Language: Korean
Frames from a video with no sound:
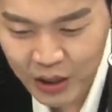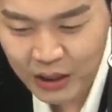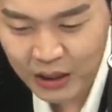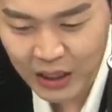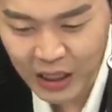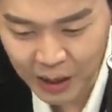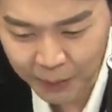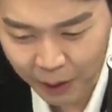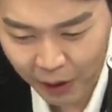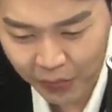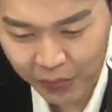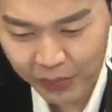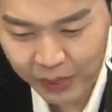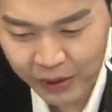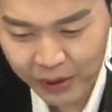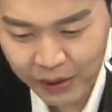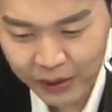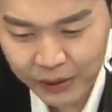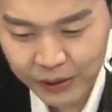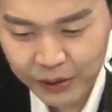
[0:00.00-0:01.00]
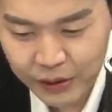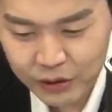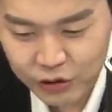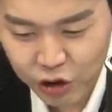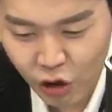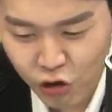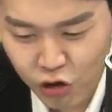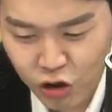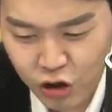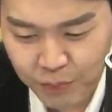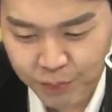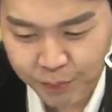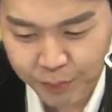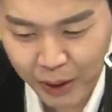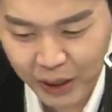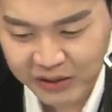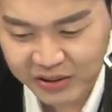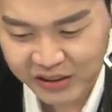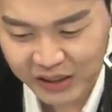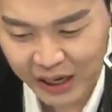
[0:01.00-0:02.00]
1번 서울
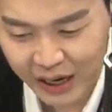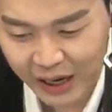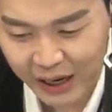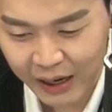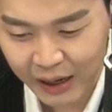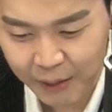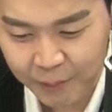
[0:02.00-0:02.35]
페스타